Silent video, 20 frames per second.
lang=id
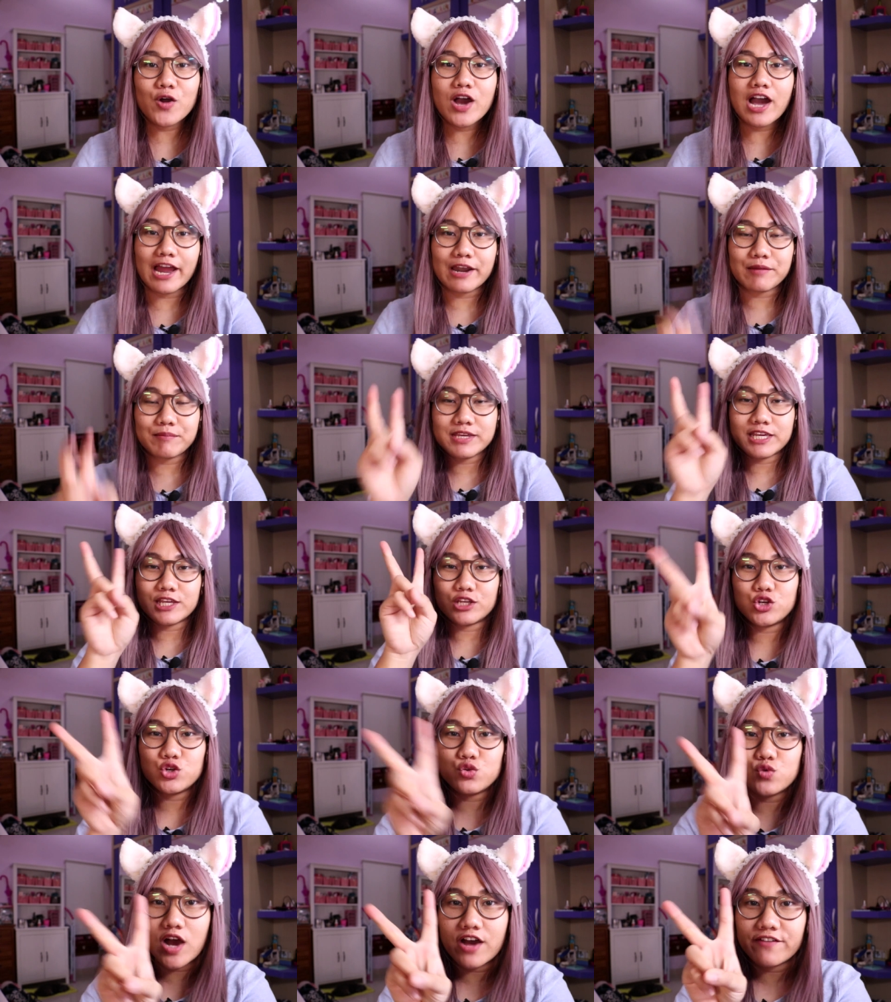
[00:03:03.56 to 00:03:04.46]
aku akan
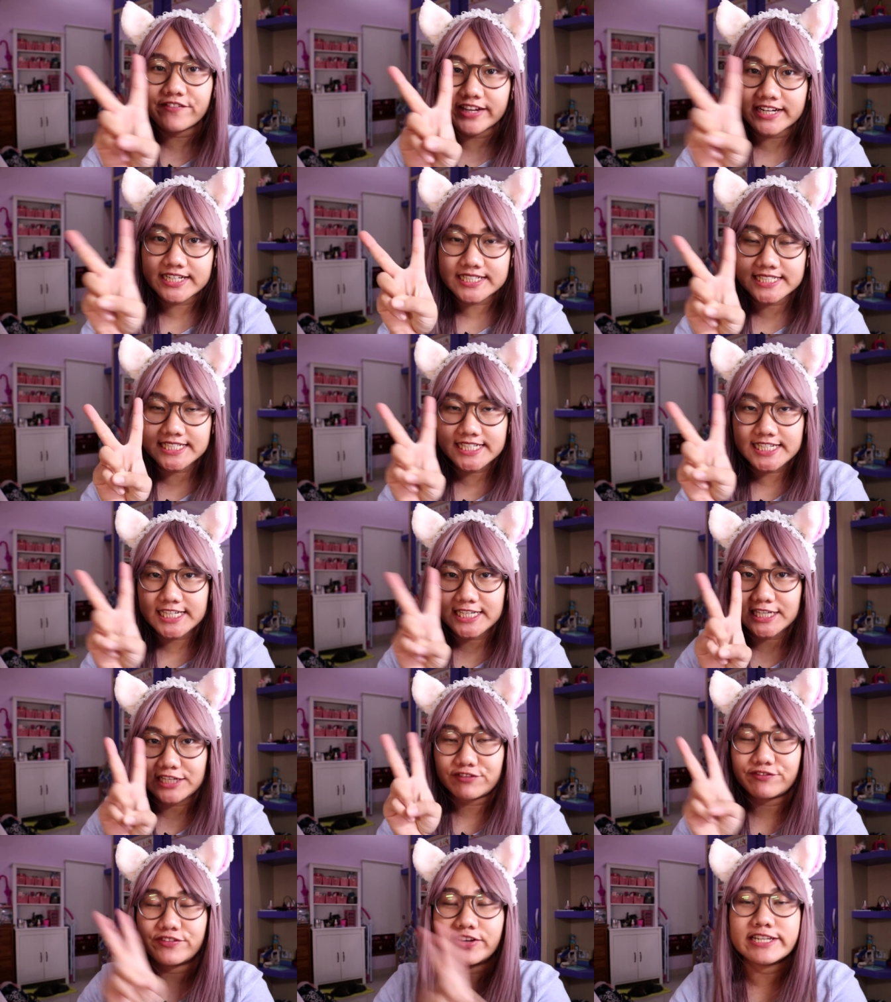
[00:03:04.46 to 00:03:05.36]
bikin dua
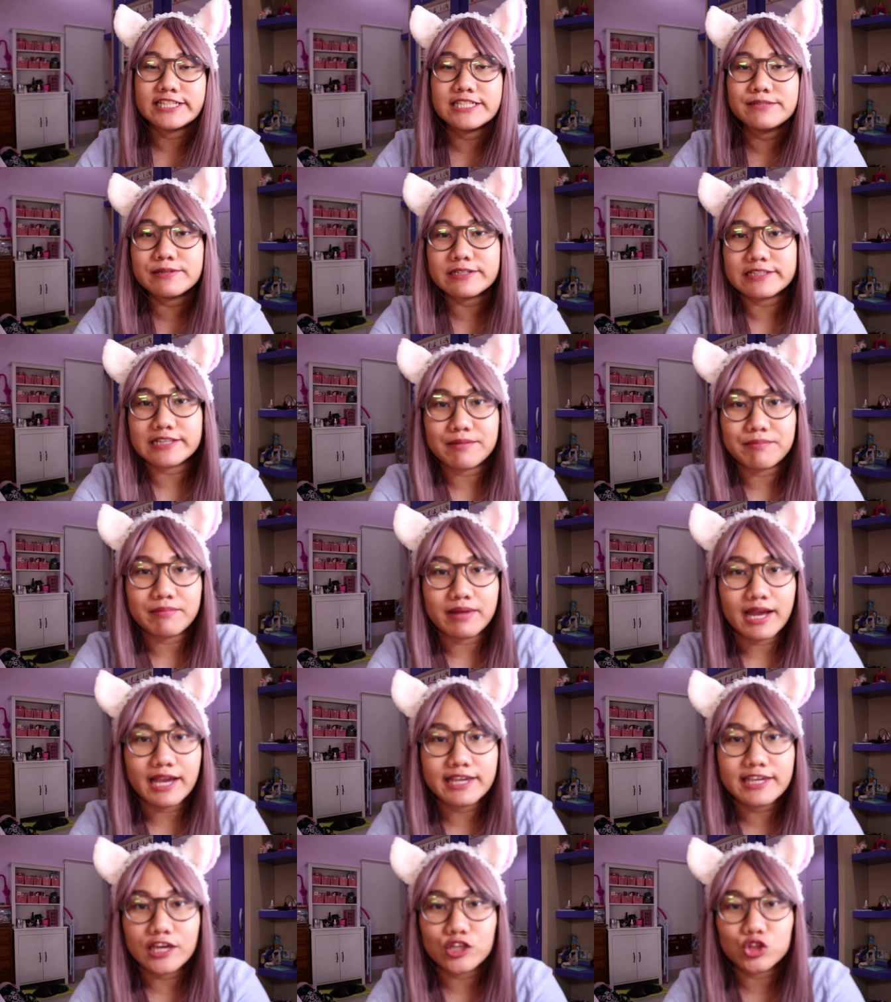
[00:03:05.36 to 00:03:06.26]
versi. Versi
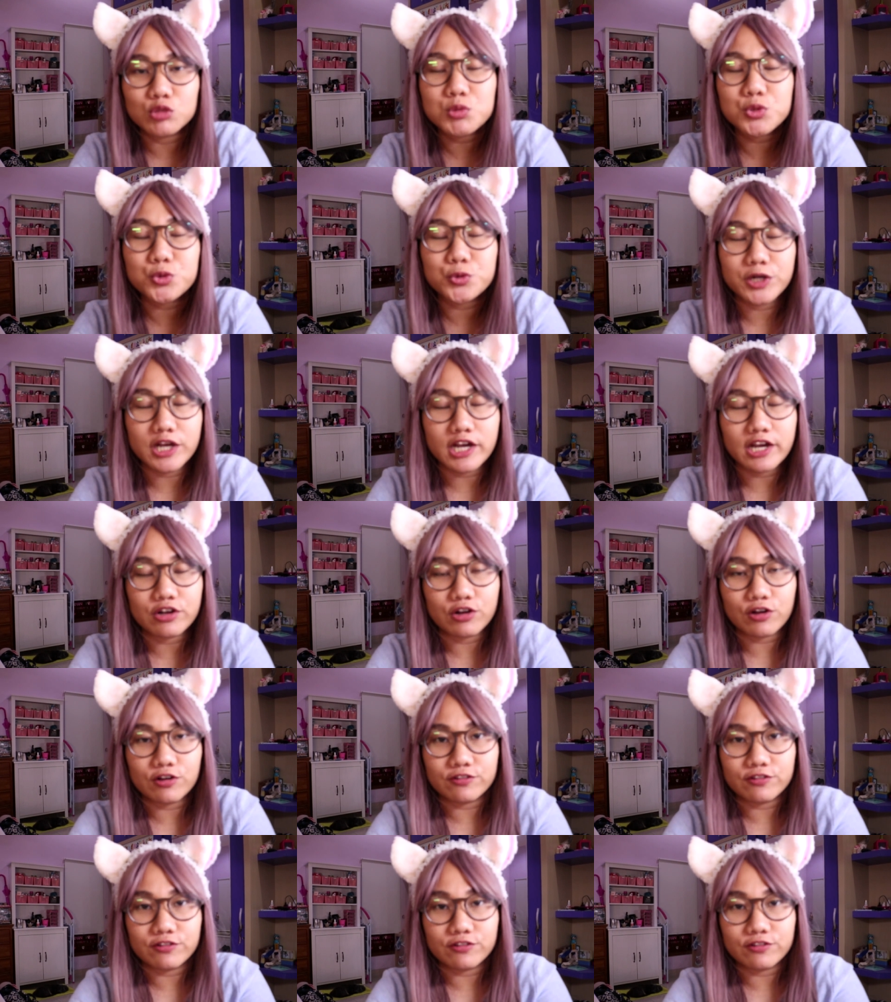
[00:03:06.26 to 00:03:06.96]
pertama yaitu menggunakan